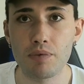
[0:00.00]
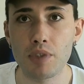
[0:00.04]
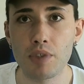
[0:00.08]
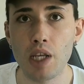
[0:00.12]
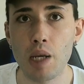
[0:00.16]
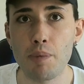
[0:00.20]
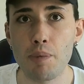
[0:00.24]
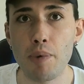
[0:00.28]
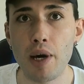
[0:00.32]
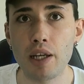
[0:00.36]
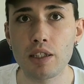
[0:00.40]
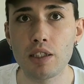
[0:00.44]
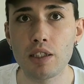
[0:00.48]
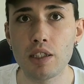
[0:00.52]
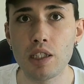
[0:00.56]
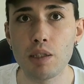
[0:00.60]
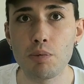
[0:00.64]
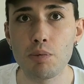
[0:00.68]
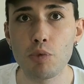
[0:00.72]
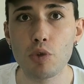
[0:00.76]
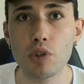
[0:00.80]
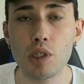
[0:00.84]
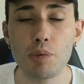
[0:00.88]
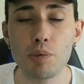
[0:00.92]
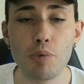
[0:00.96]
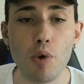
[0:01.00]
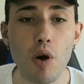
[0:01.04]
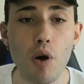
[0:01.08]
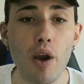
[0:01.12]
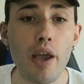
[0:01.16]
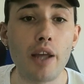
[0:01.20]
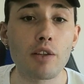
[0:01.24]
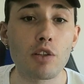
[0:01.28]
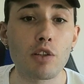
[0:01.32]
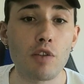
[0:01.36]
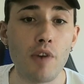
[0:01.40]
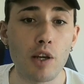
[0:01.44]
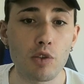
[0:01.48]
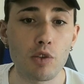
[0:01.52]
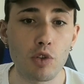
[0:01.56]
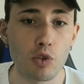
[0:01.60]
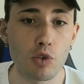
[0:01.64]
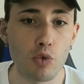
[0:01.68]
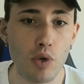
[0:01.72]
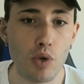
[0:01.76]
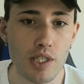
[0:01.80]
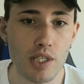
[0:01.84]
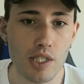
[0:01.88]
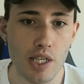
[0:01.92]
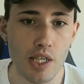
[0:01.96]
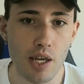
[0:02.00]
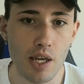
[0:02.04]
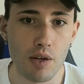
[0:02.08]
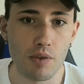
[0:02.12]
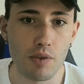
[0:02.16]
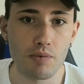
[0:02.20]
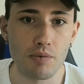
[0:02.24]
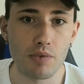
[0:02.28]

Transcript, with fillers: dalle parti di Montipò e ha trovato il 2-0.